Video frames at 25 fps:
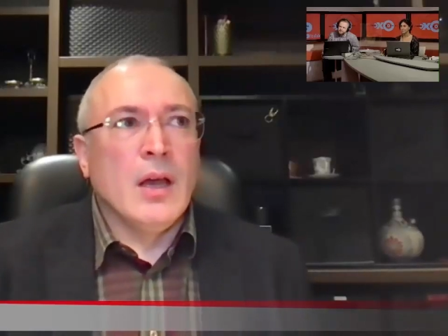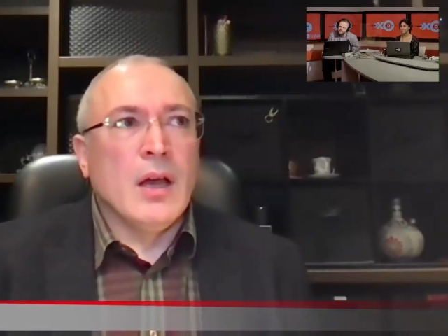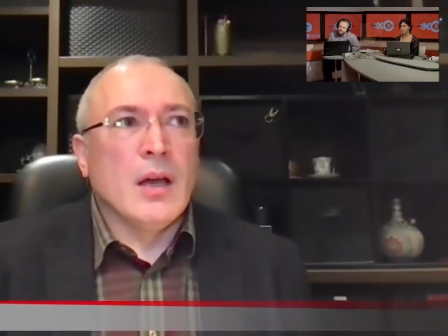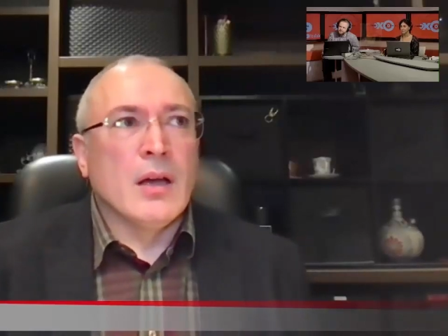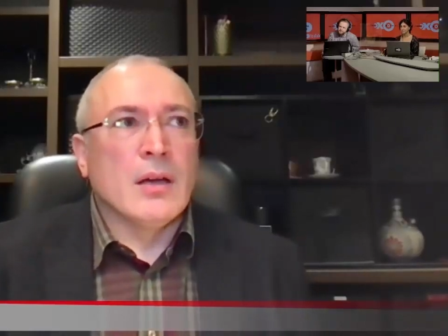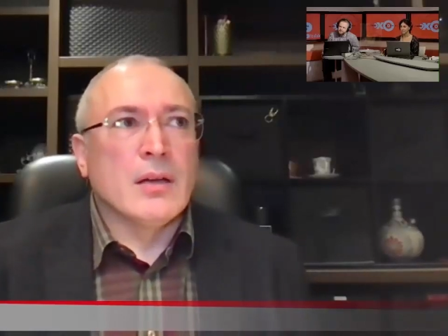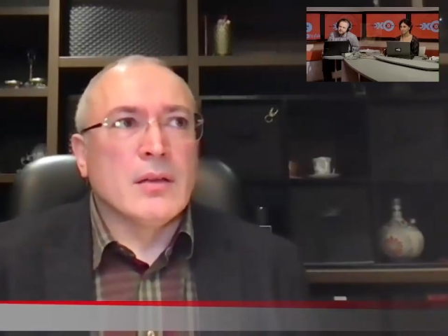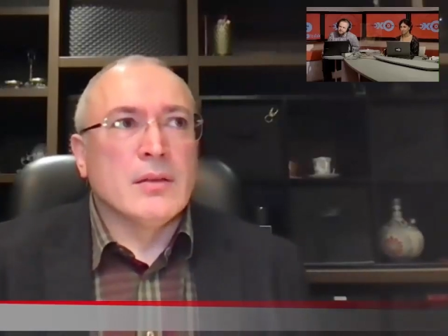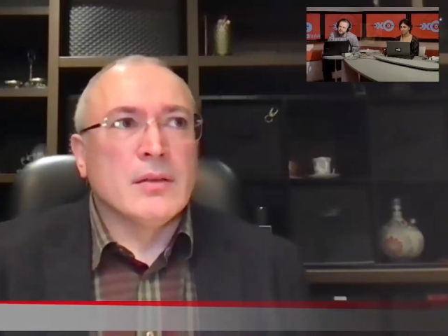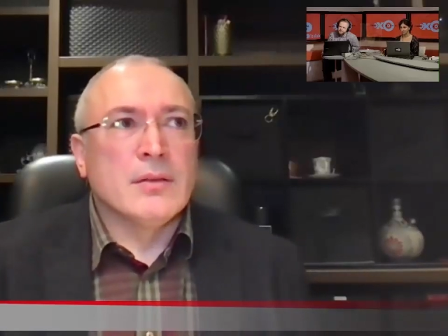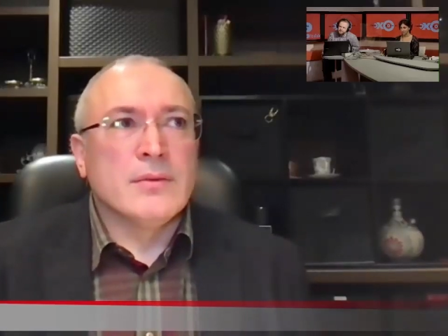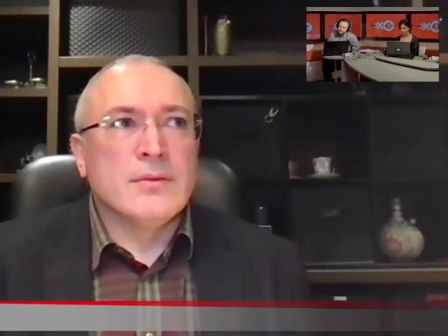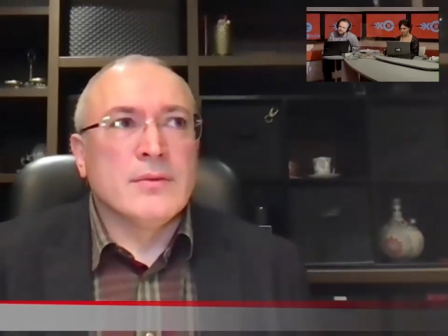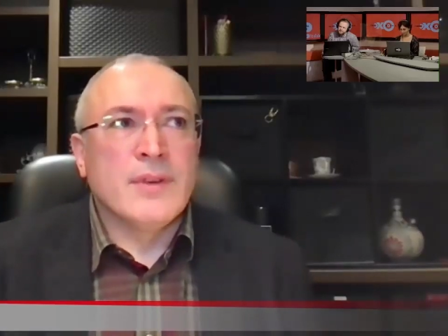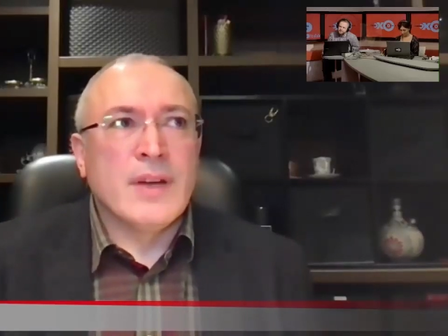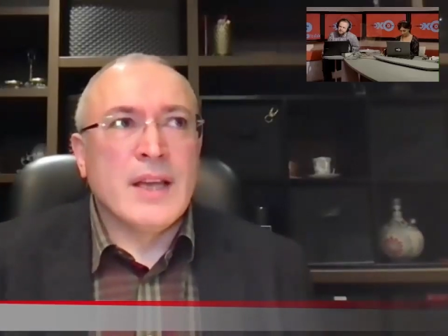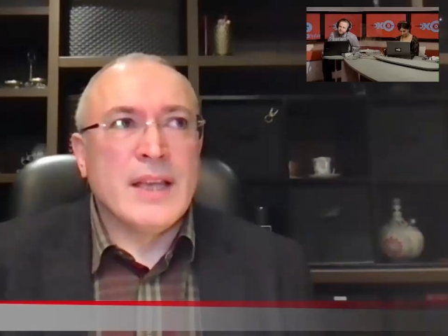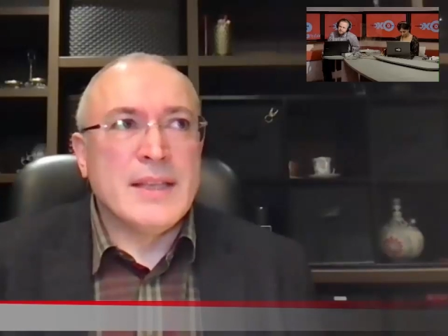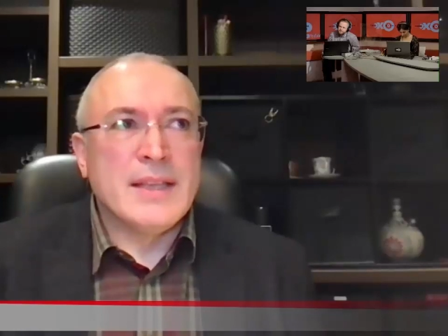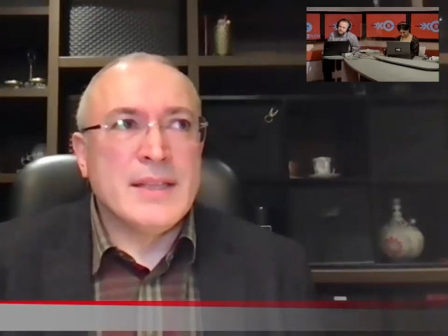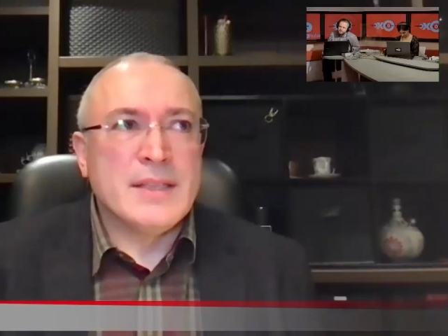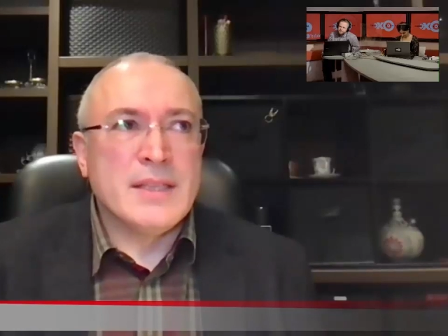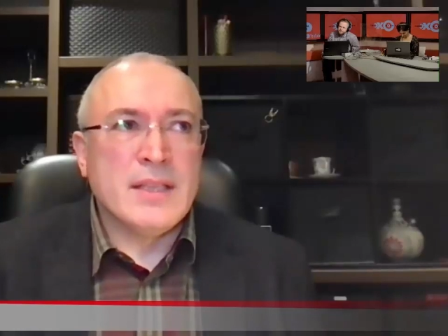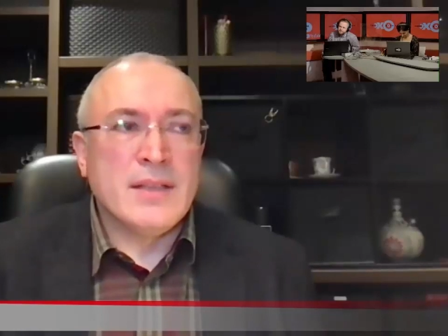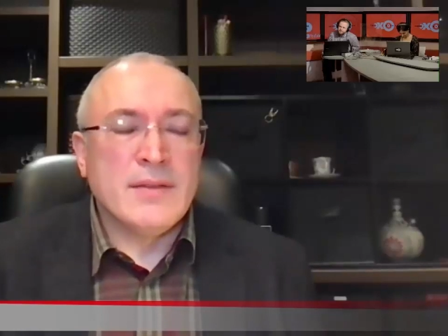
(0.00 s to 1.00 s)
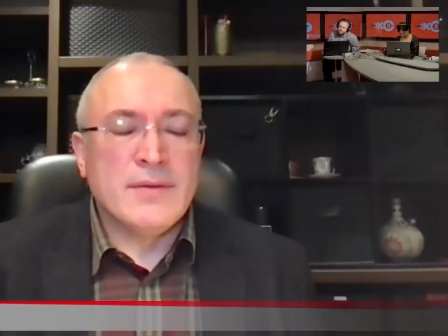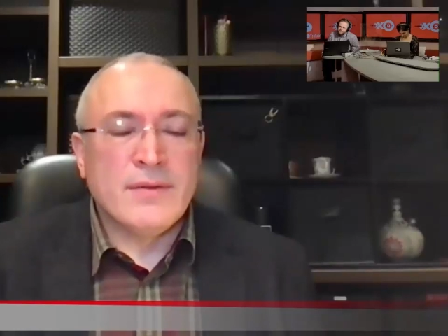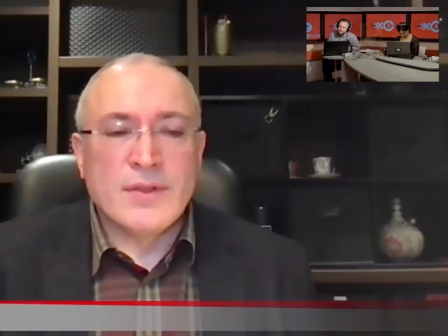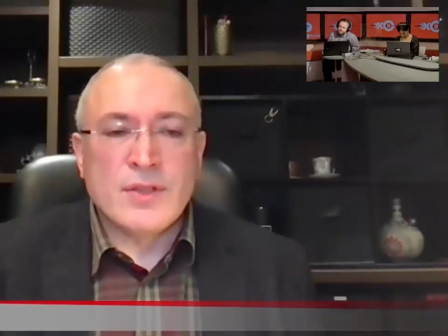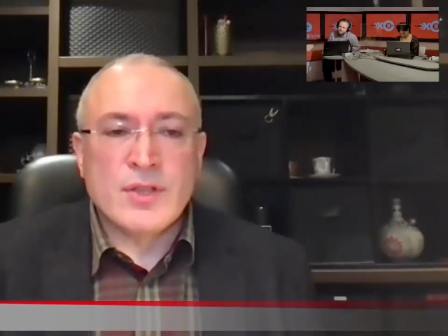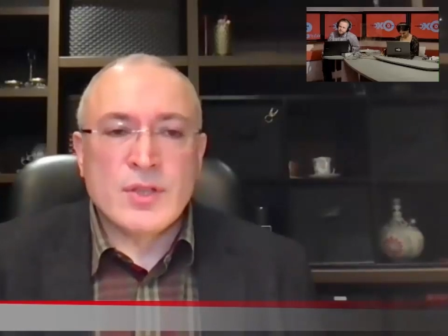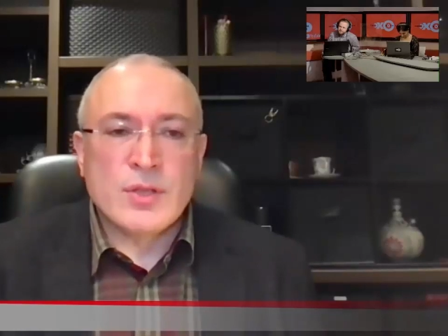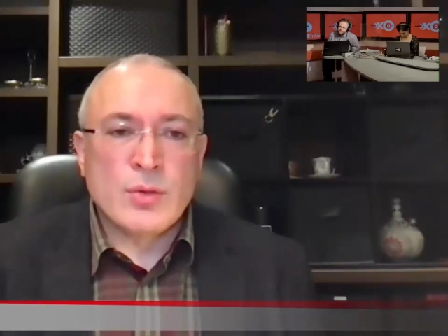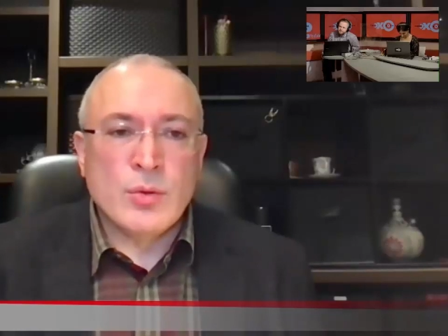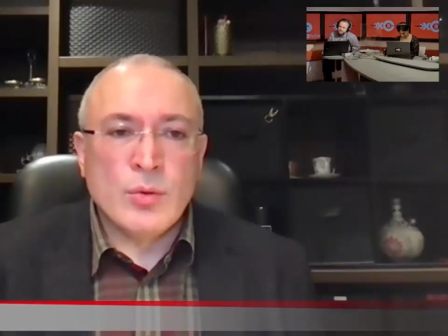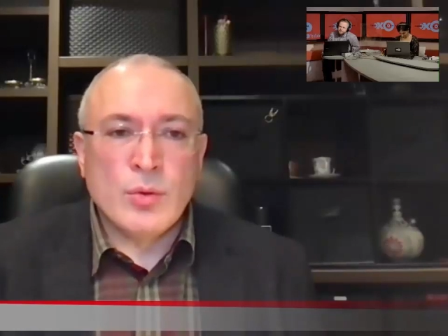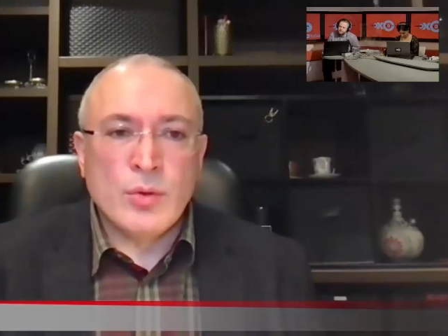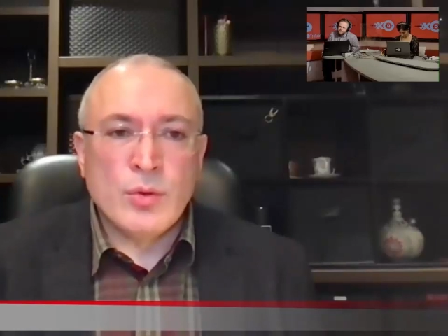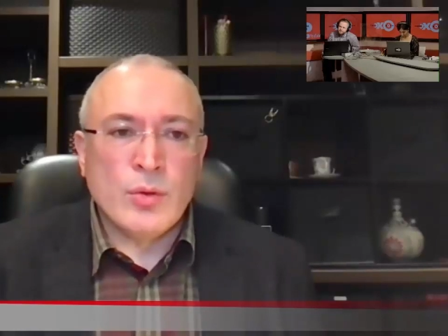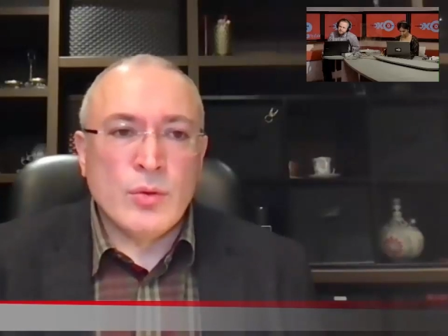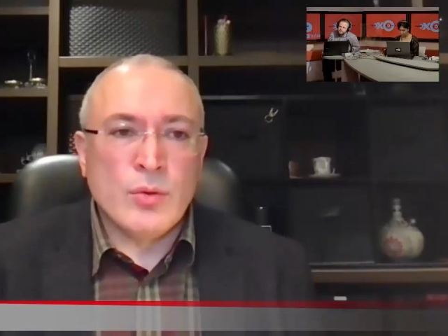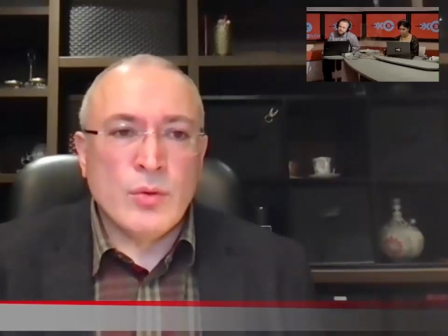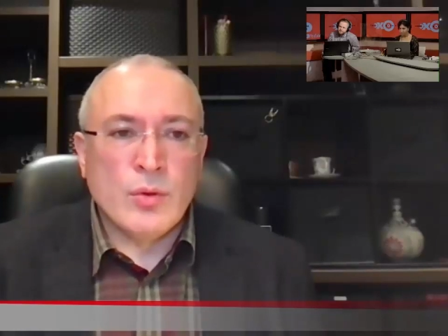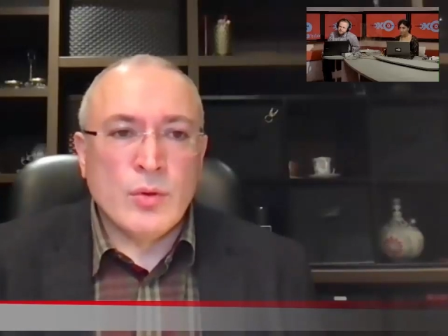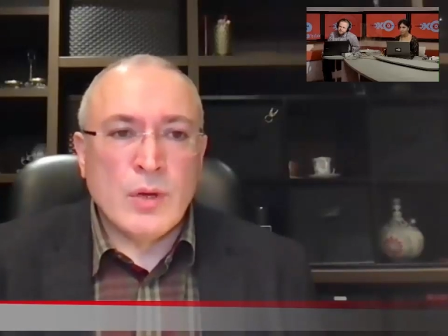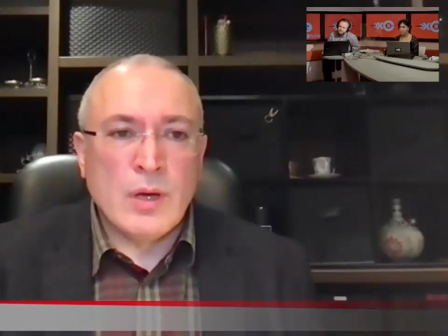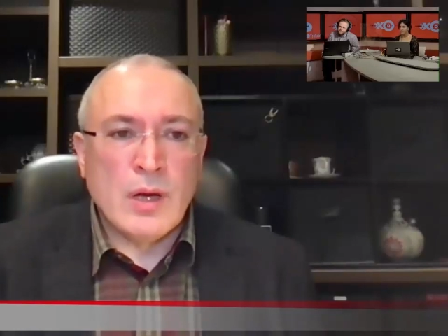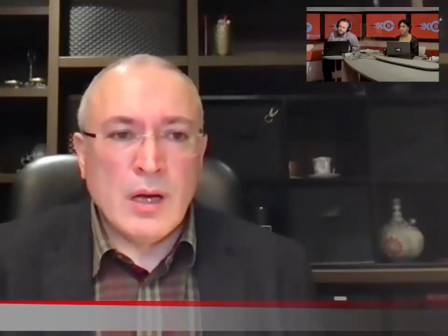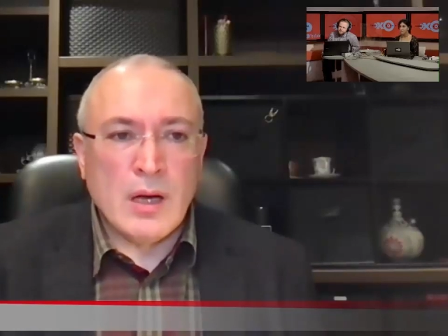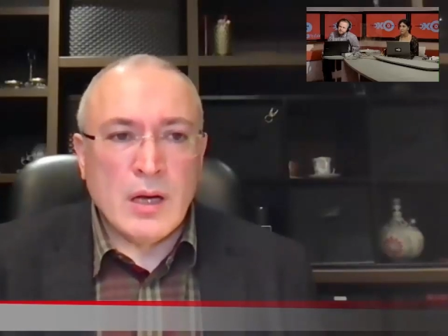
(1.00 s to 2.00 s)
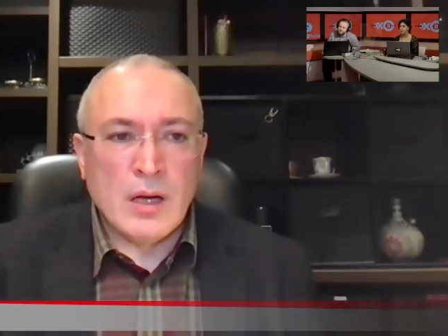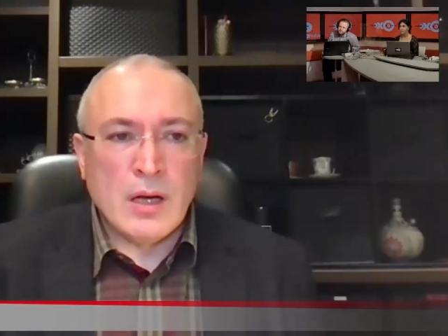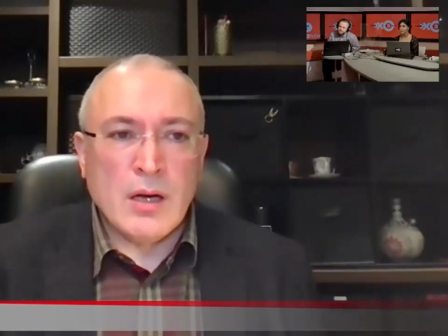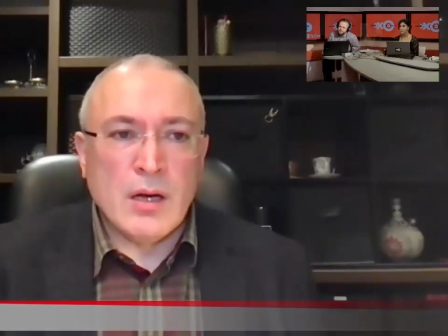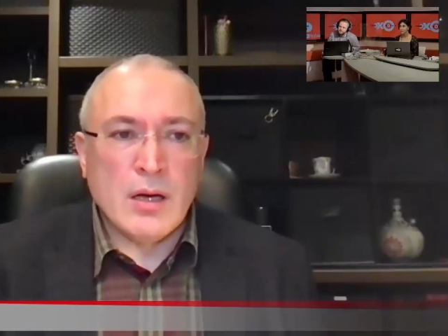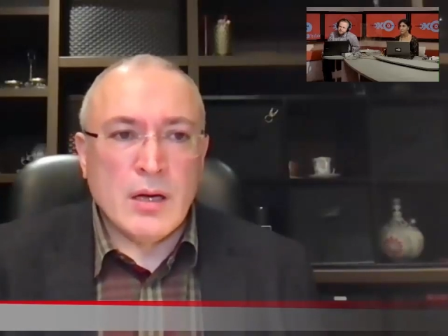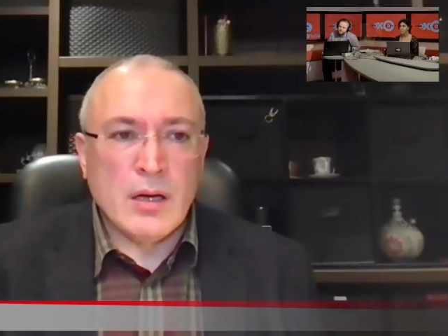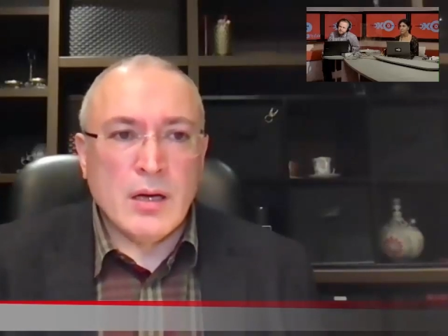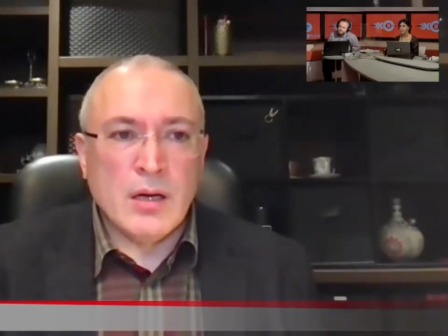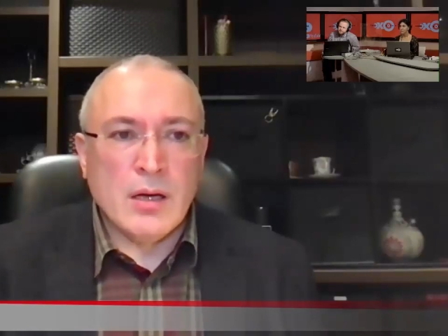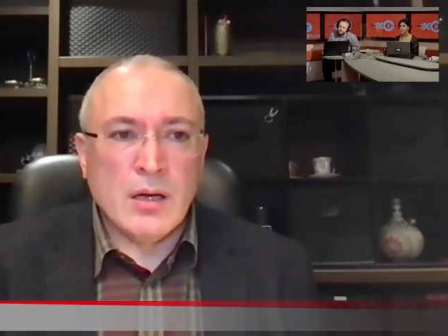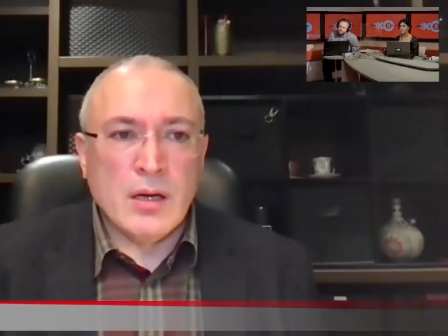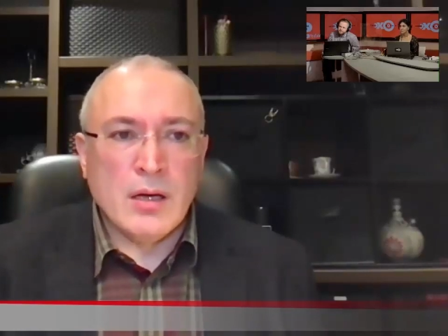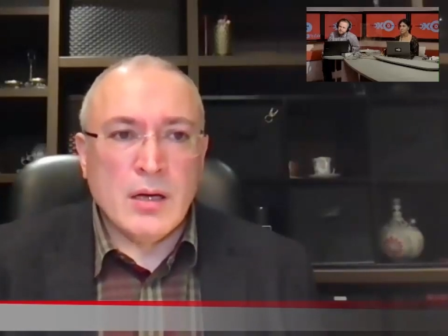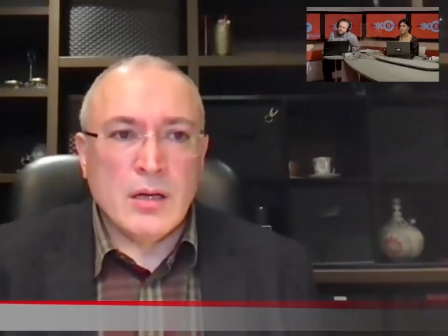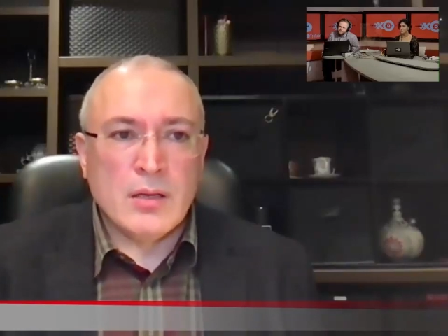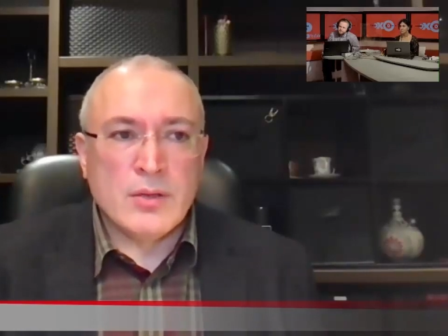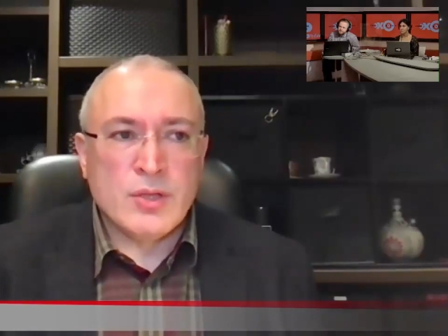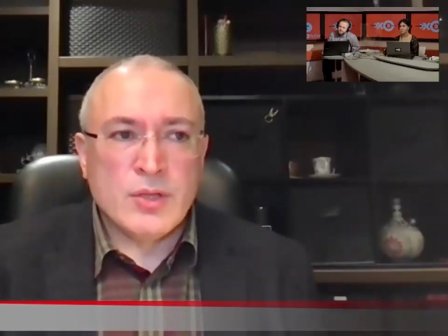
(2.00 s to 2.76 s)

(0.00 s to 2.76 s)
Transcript: э, войти в историю как э,